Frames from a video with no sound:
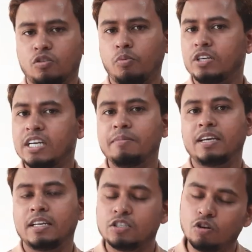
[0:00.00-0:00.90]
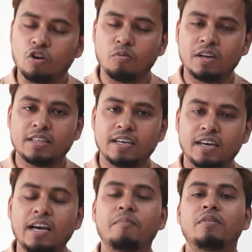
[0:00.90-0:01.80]
তো বইটা আমি কিনেছি রকমারি
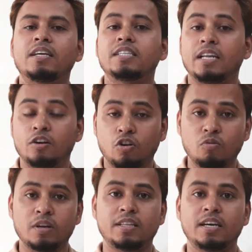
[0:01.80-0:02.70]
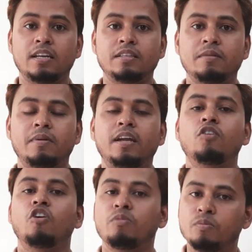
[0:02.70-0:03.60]
থেকে আপনারা চাইলে রকমারি থেকে নিতে পারেন
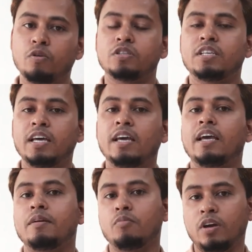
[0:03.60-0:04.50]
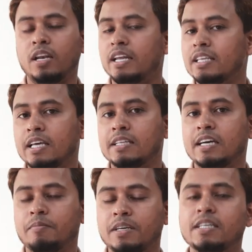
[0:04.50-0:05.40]
কমেন্ট বক্সে এই বইয়ের লিঙ্ক দেওয়া
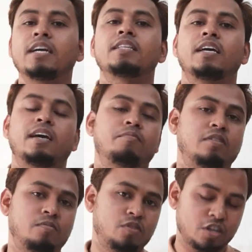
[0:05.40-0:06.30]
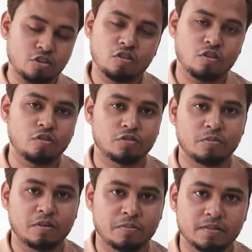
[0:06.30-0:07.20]
থাকবে সেখান থেকে আপনারা বইটা সংগ্রহ
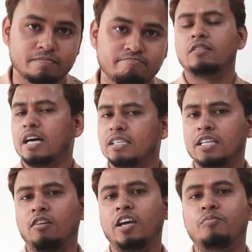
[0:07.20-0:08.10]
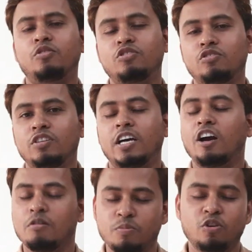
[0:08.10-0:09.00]
করতে পারবেন তো আজ তাহলে এ পর্যন্তই
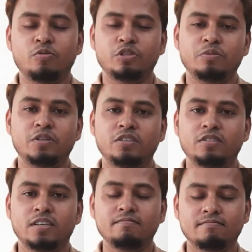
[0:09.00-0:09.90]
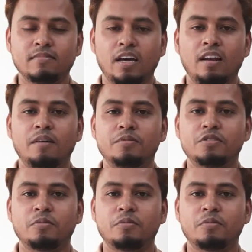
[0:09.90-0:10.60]
দেখা হবে পরবর্তী ভিডিওতে আল্লাহ হাফেজ